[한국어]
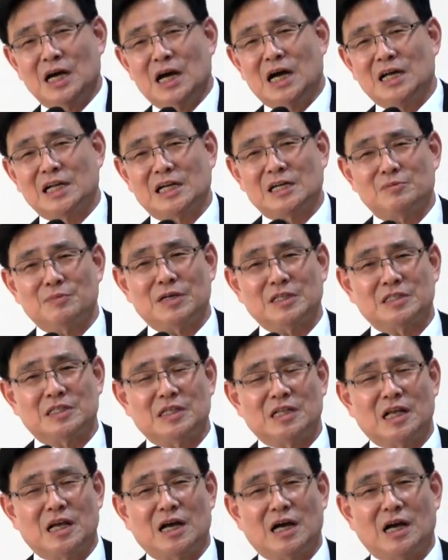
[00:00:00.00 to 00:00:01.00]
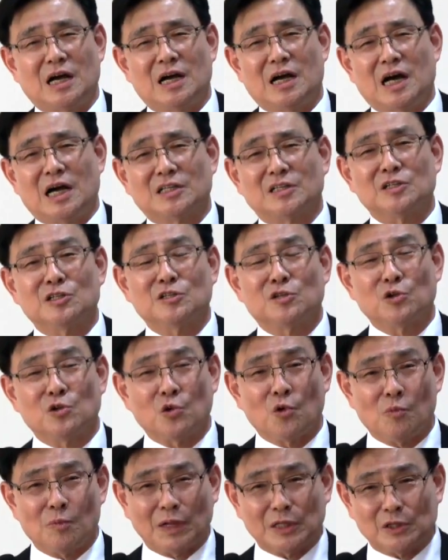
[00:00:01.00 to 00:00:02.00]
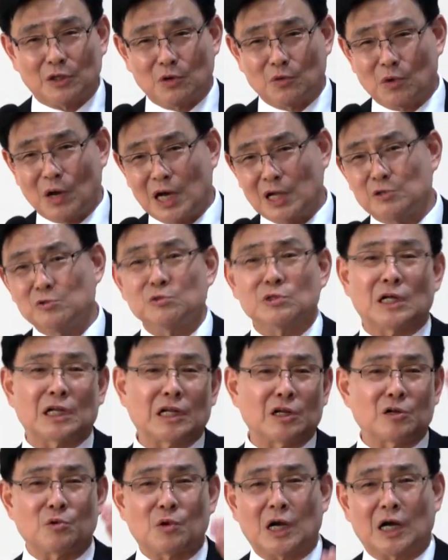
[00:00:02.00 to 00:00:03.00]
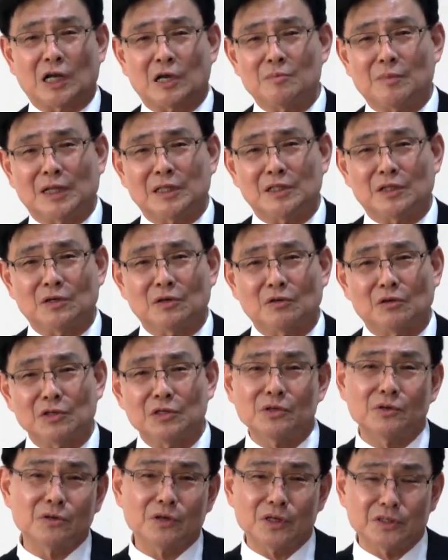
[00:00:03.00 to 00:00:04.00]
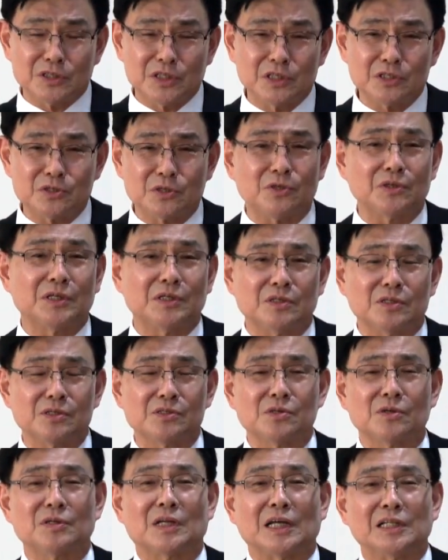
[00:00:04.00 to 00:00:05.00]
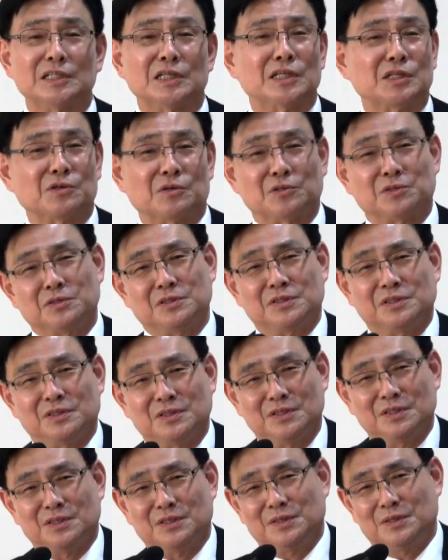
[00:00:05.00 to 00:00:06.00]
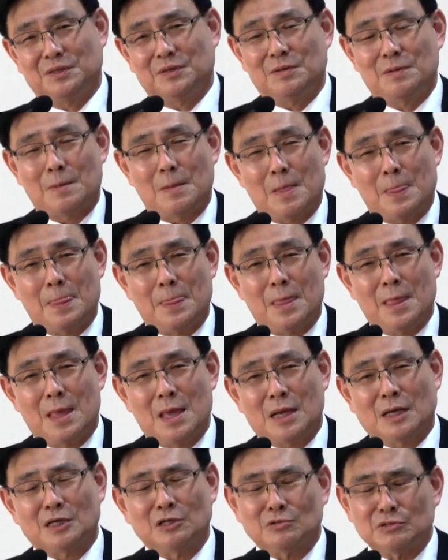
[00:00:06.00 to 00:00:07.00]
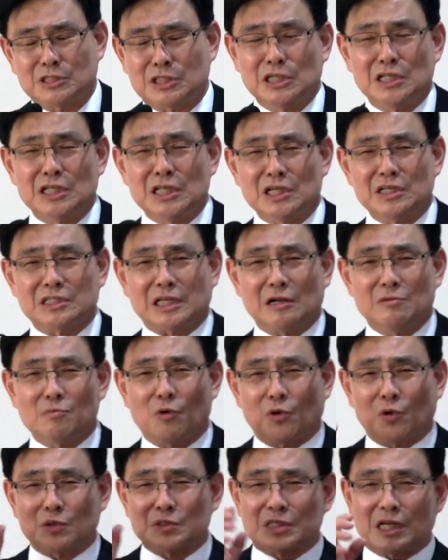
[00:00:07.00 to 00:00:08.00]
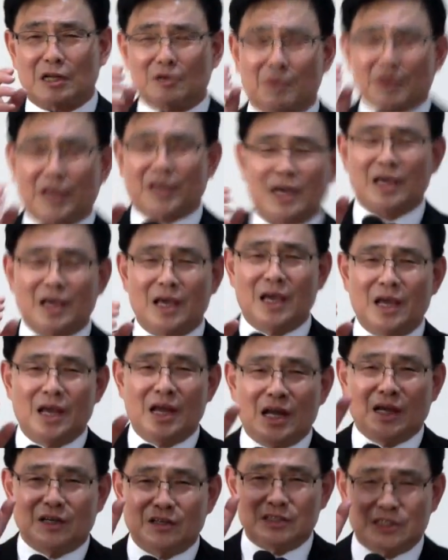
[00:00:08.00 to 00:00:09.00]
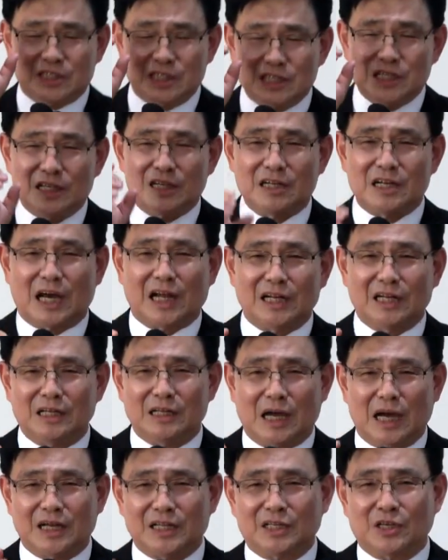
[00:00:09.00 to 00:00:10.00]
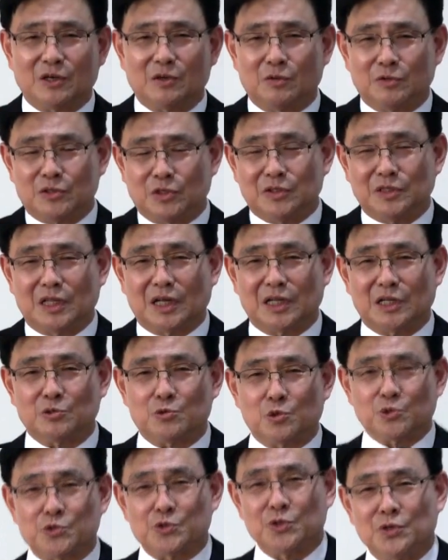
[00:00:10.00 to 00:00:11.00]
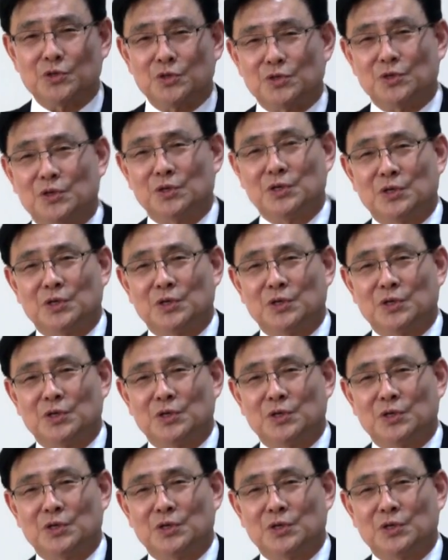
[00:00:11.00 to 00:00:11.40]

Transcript: 하나님의 아들들로 만들고 하늘나라로 가게 만드는 거 이런 것이 선, 선한 일이거든요. 그리고 진리를 잘 모르는 사람에게 그 진리를 아리켜 전달해 줘서